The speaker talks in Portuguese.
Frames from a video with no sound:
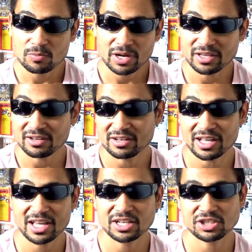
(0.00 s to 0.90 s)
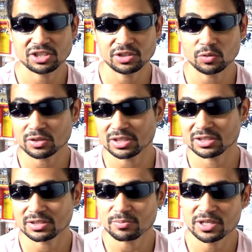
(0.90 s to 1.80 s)
para internet e
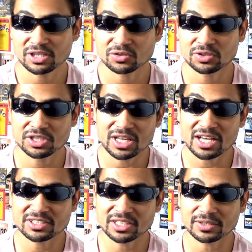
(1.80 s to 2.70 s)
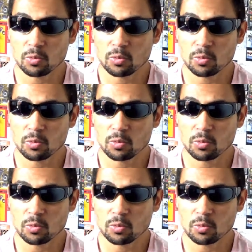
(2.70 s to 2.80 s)
outras mídias sociais aí.